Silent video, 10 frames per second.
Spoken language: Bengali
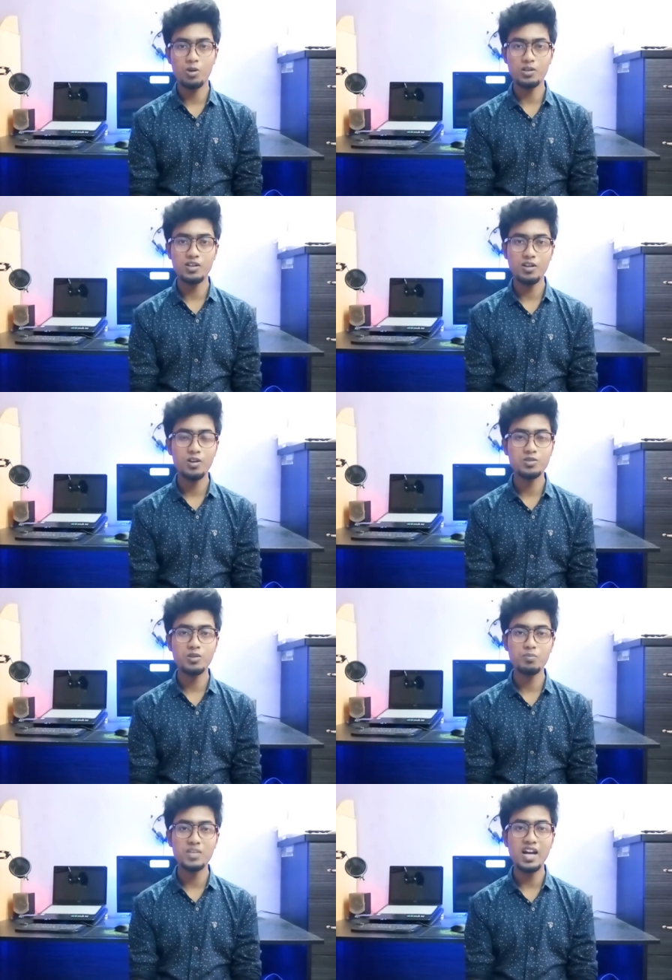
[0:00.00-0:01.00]
কথাটা হয়তো
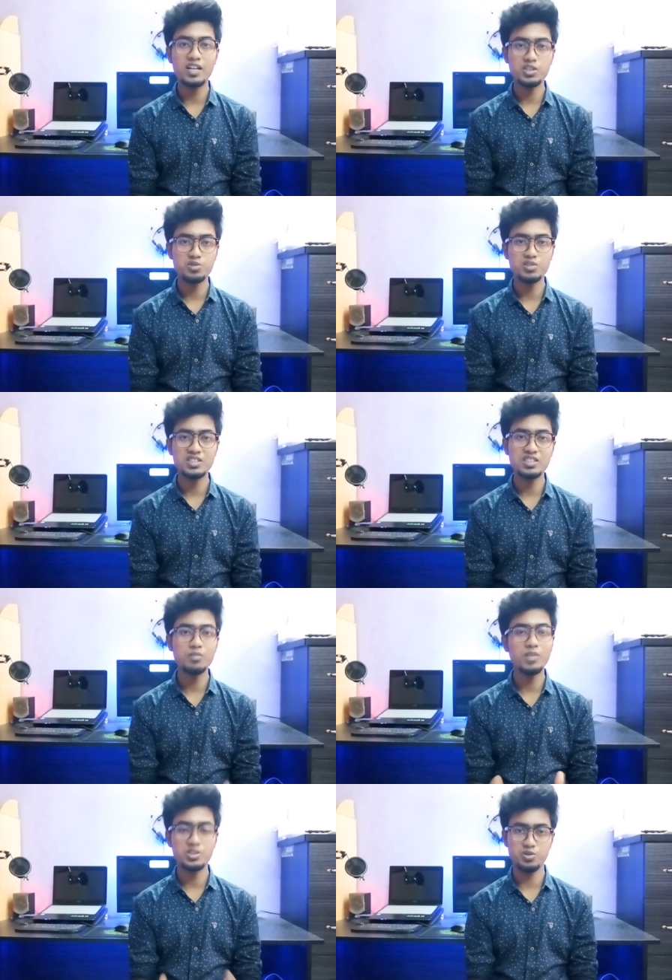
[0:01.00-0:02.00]
আপনি আগে শুনেছেন
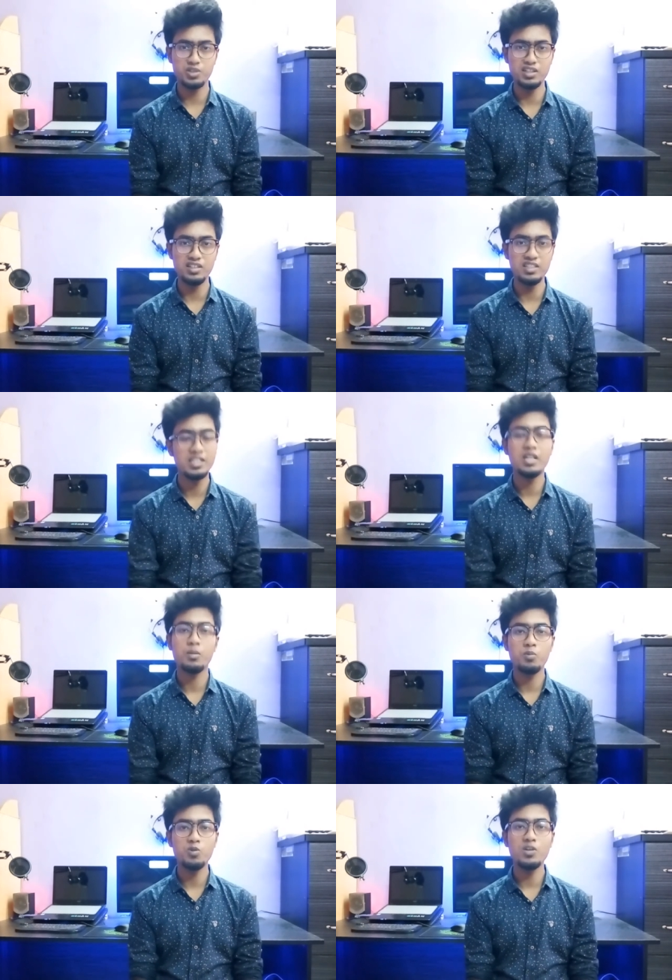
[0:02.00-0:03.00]
বা শোনেননি
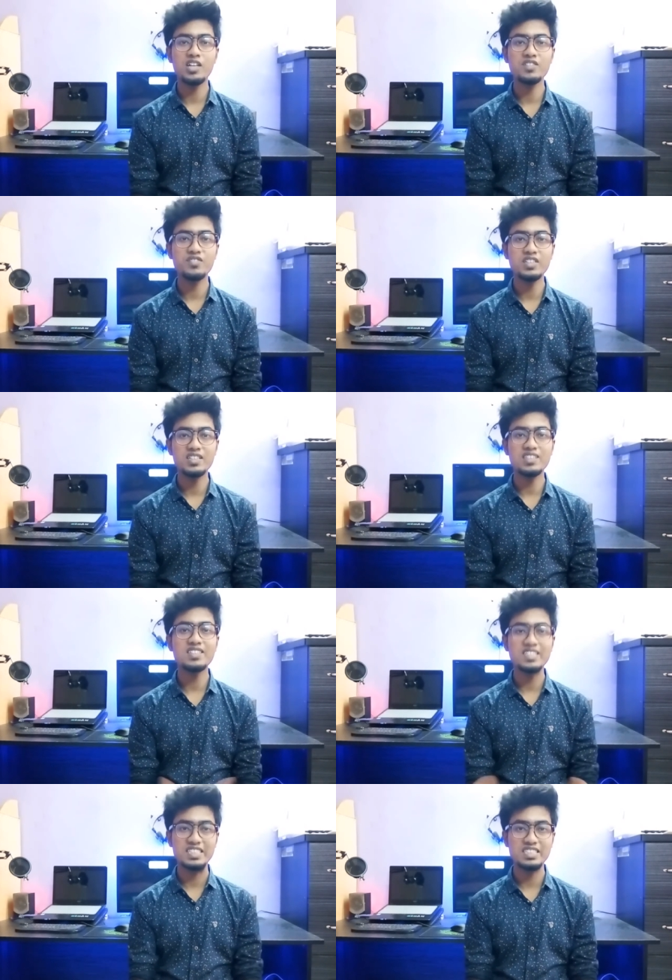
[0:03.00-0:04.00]
ব্লু লাইট
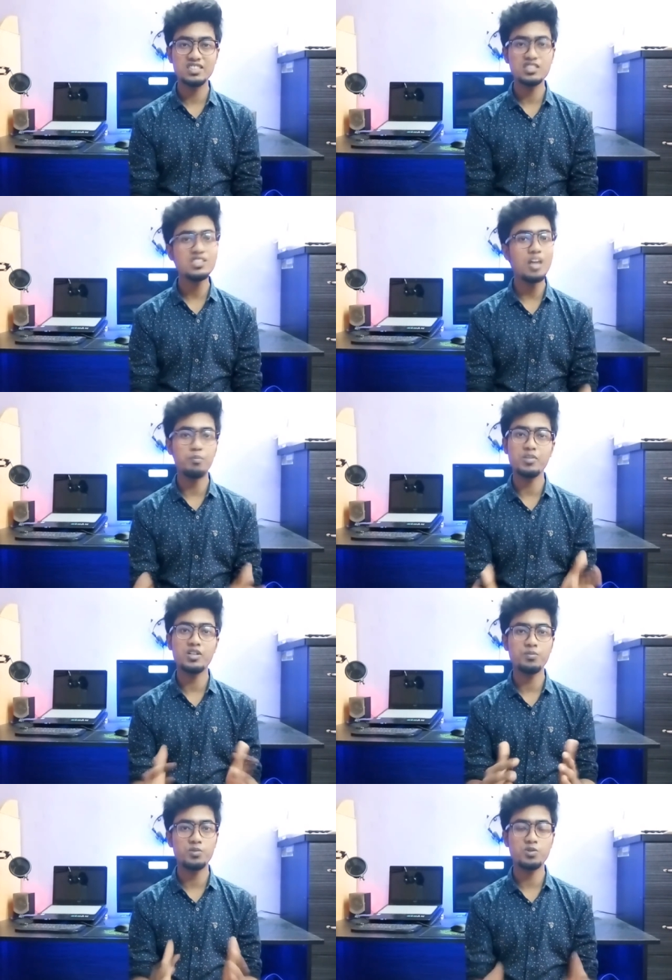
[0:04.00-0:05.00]
ফিল্টারটা কি জিনিস
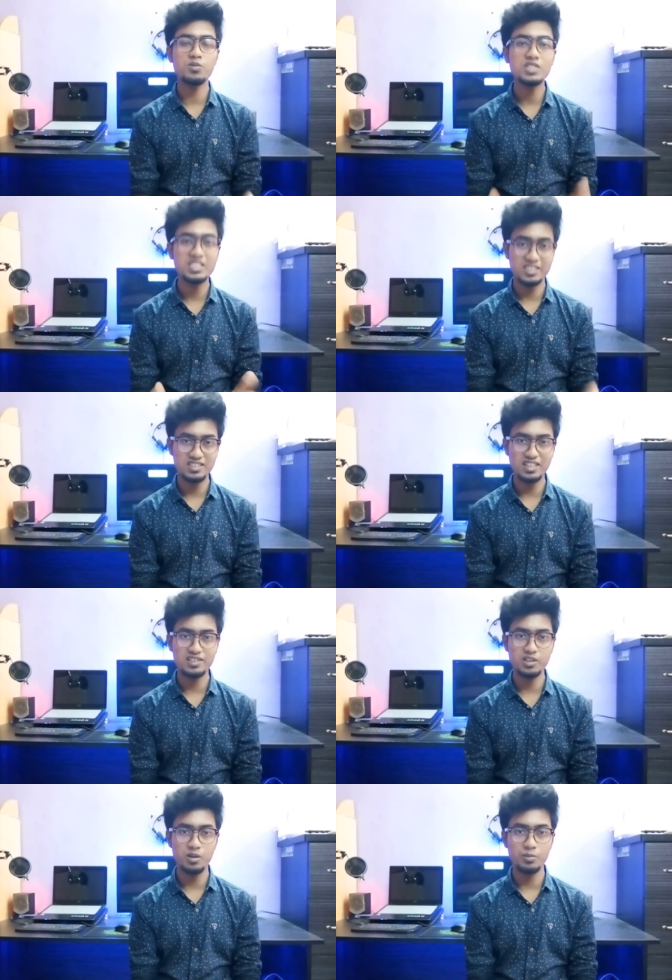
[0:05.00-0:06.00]
আপনাকে প্রথমে সেটা
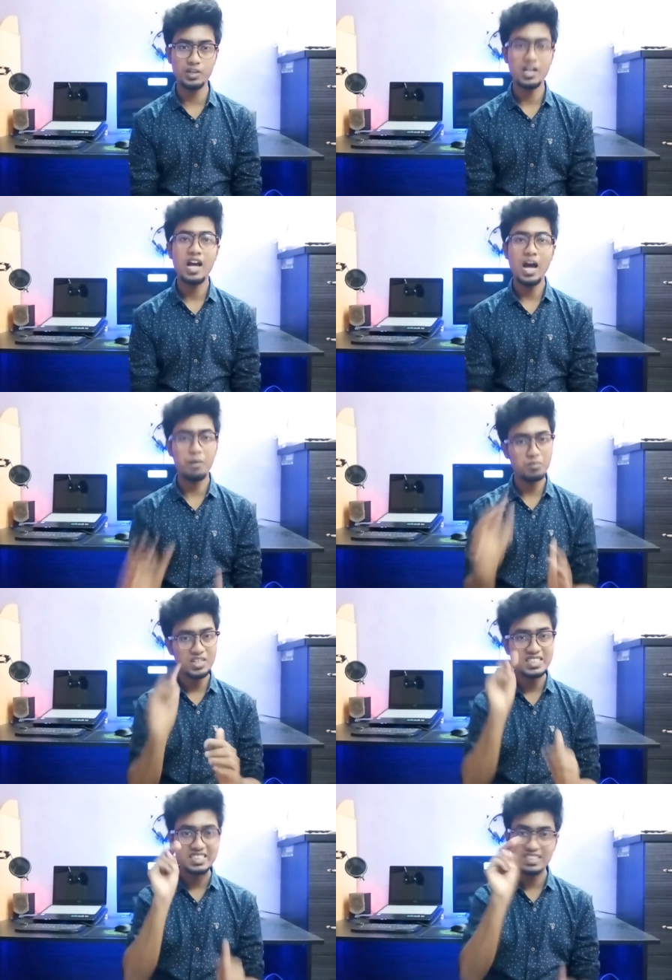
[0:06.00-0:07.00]
জানতে হবে
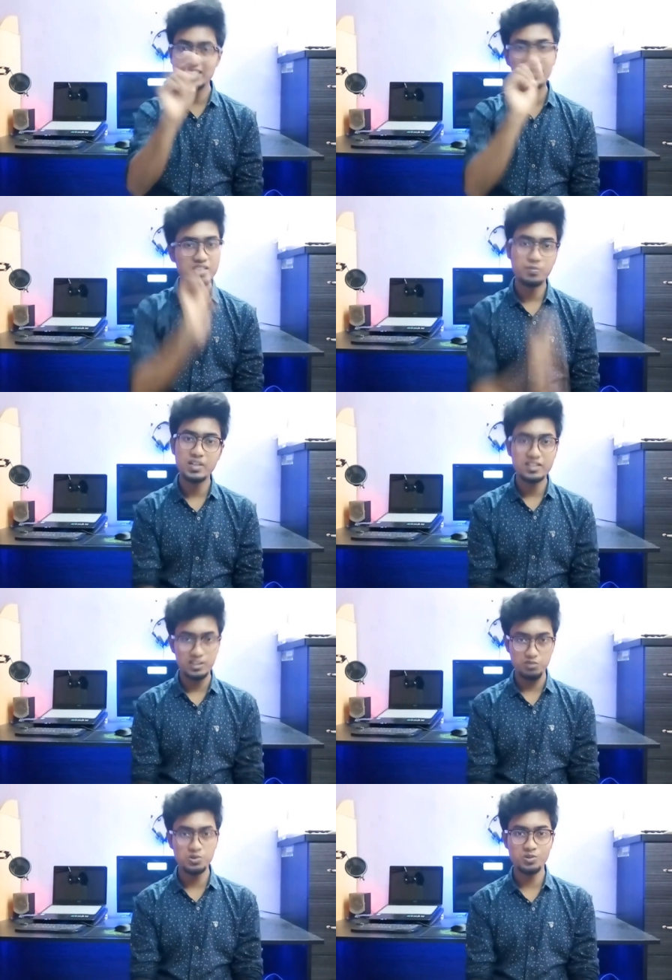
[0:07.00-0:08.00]
আপনার যে ডিসপ্লেটা
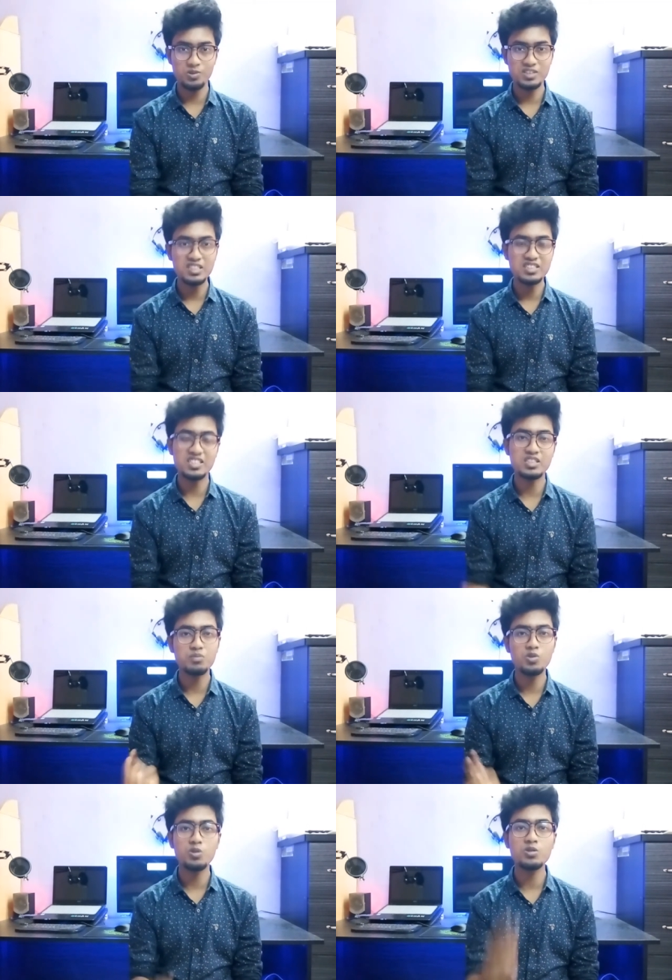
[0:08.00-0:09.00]
ইউজ করছেন সেটি
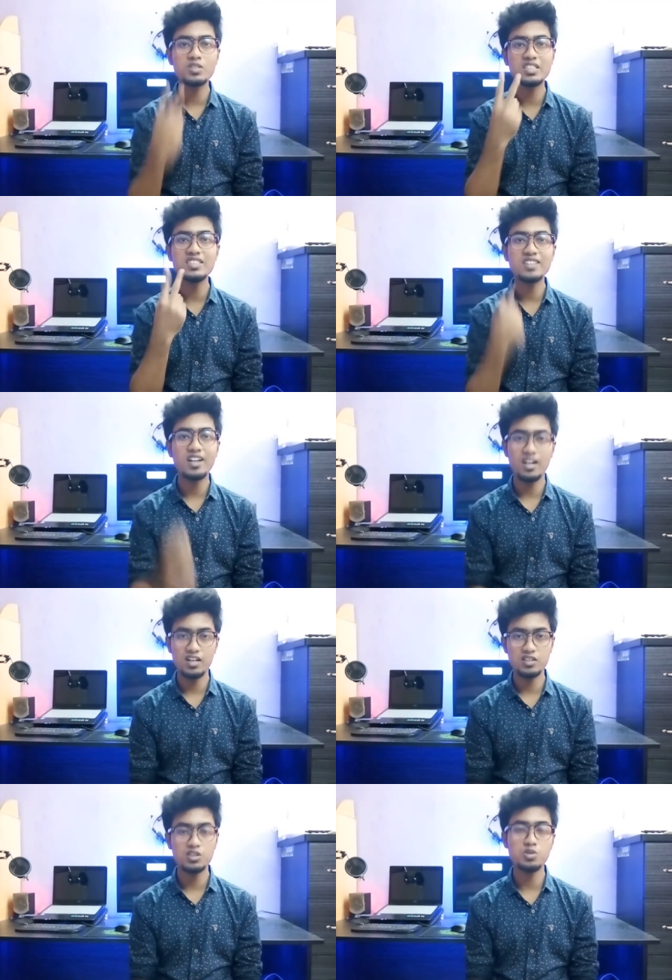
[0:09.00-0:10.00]
মূলত তিনটা
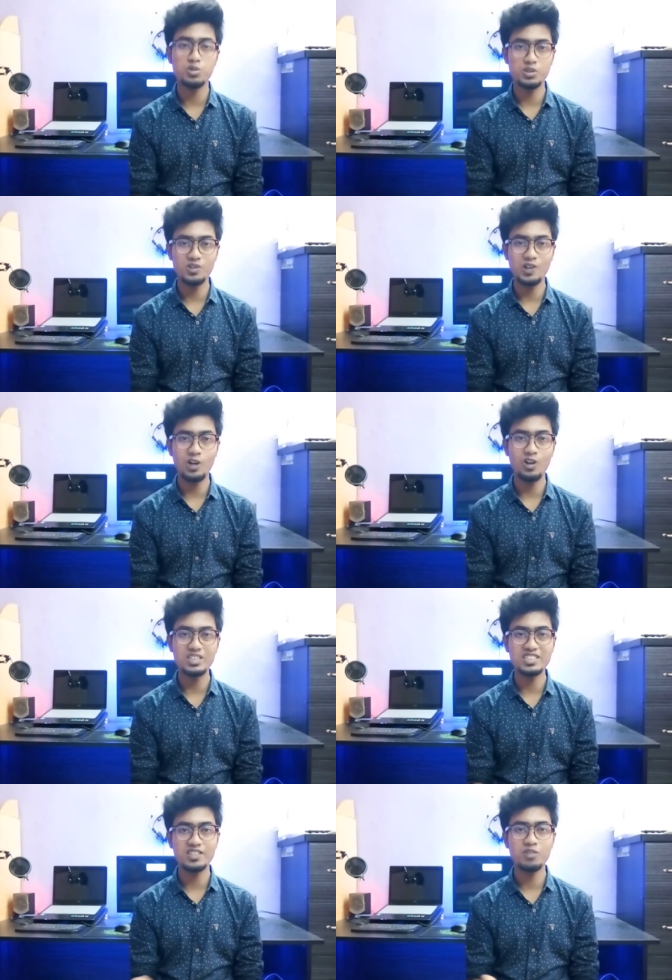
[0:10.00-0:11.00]
কালার দিয়ে তৈরি করা
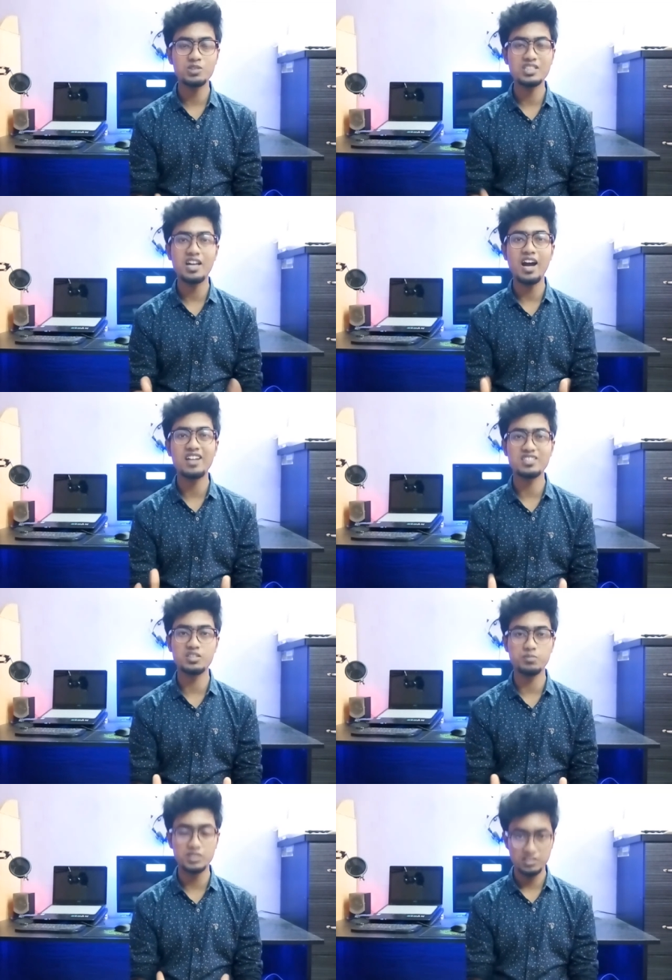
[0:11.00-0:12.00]
হয় সেটা হচ্ছে আট
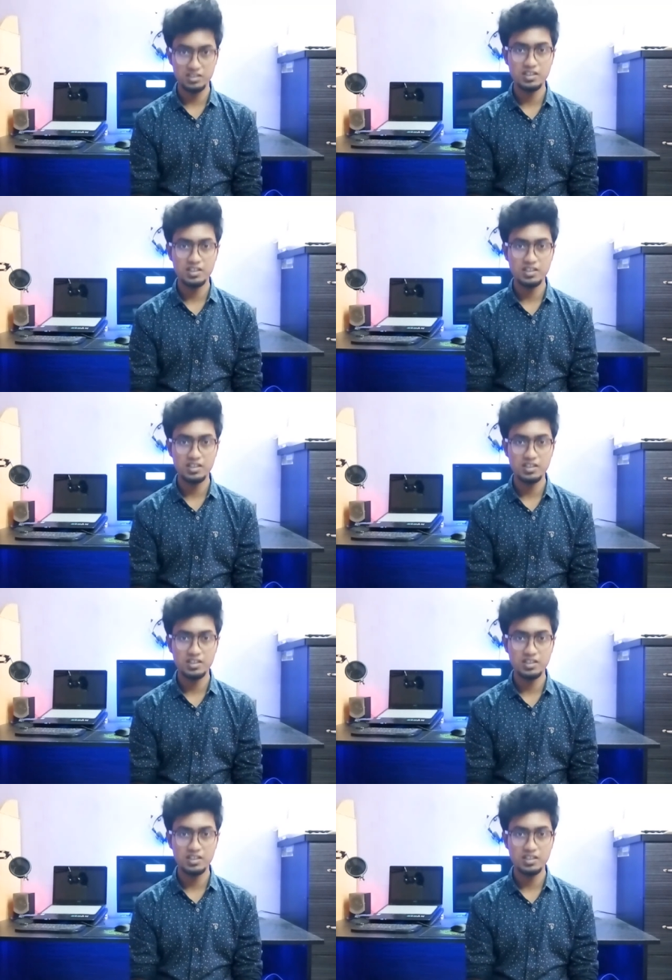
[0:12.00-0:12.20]
জিবি